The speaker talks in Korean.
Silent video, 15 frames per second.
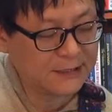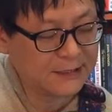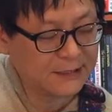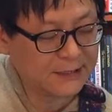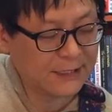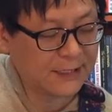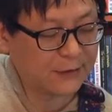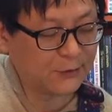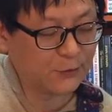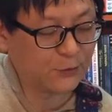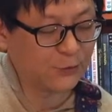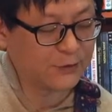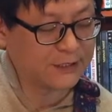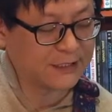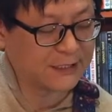네,
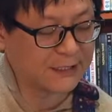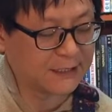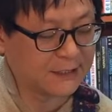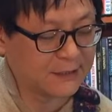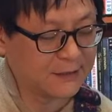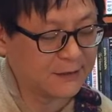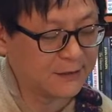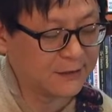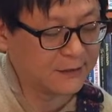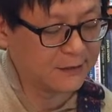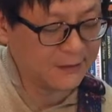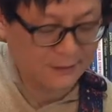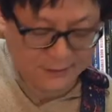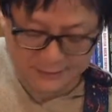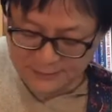요것이
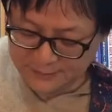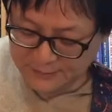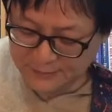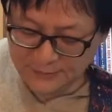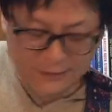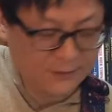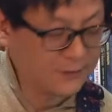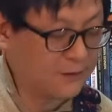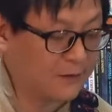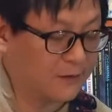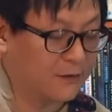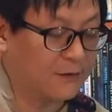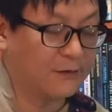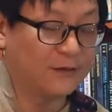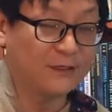
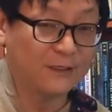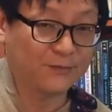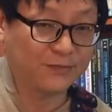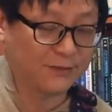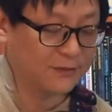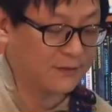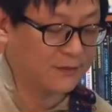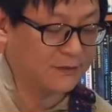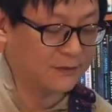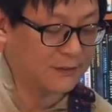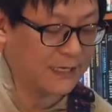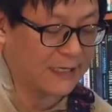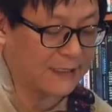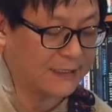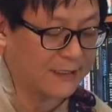어, 리프를
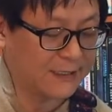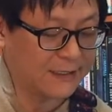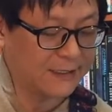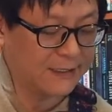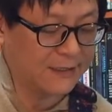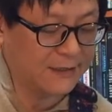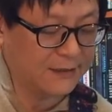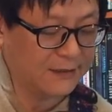할 때에